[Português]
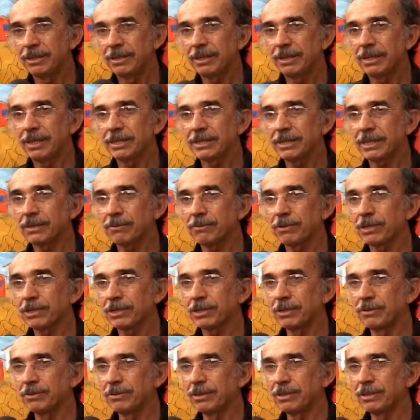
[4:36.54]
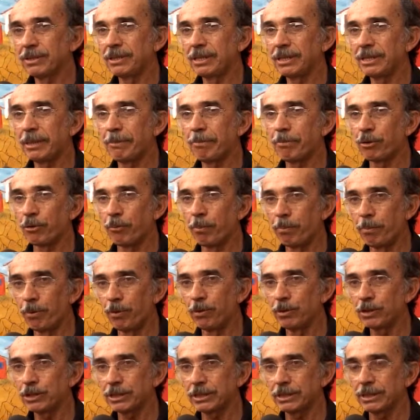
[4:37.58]
É, essa questão de, da
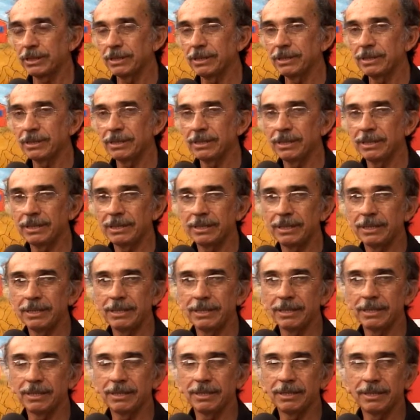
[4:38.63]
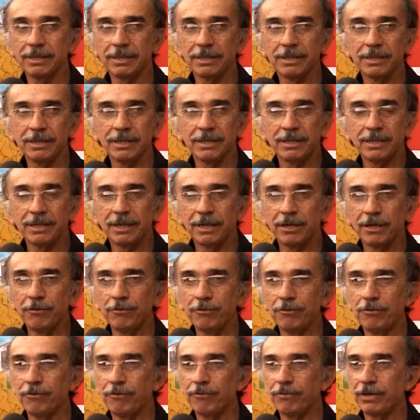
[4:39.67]
proposta é, é, é,
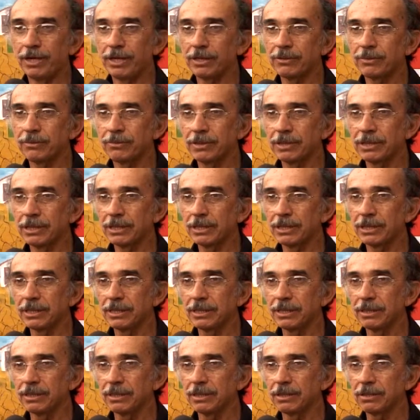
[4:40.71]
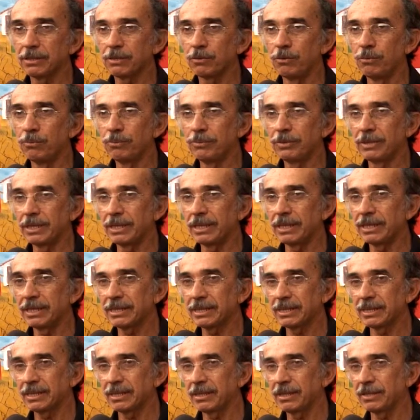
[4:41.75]
um fato que a gente, como tem
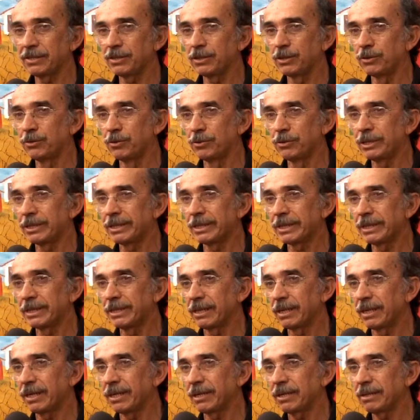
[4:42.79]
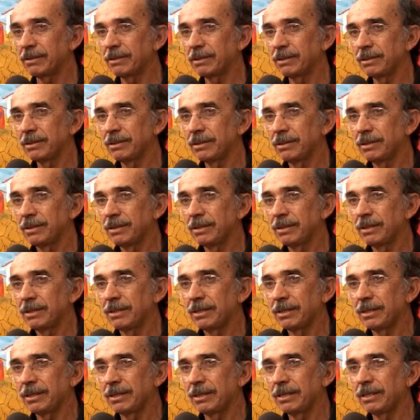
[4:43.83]
essa, esse dom de criar,
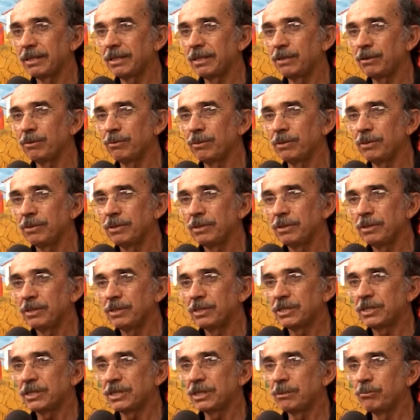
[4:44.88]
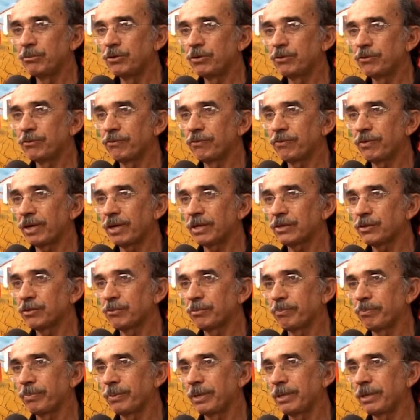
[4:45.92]
é, seria muito
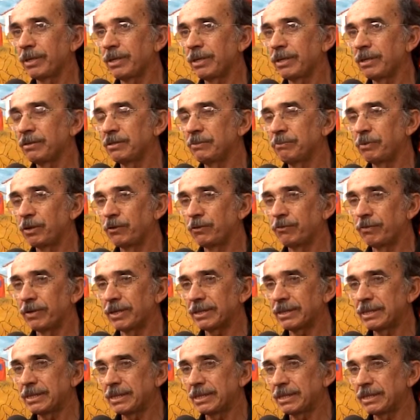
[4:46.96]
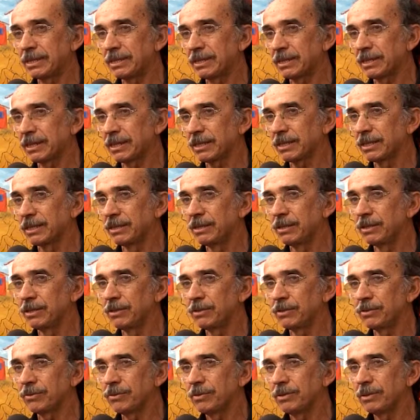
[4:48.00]
fácil, é, pelo fato de ser
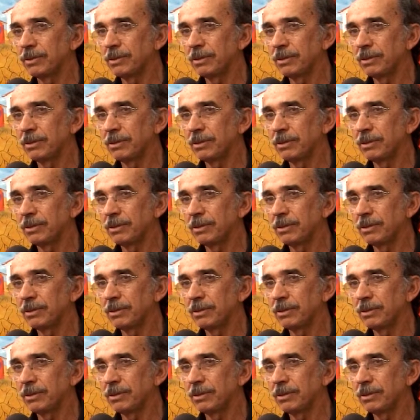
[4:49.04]
sertanejo,